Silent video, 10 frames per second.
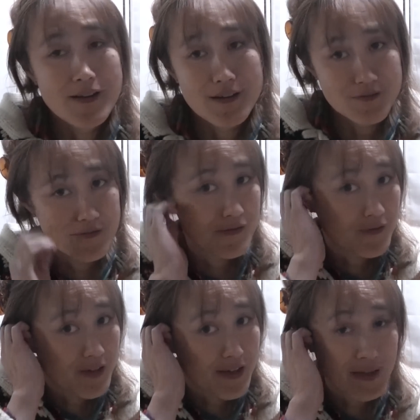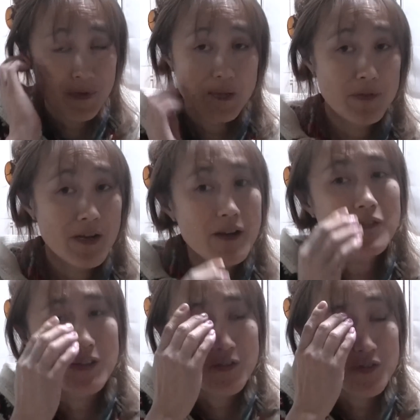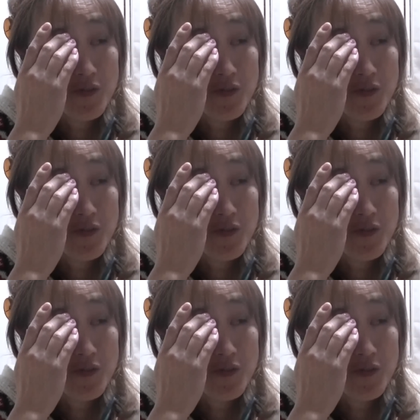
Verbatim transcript: あの変な目で見られるけどって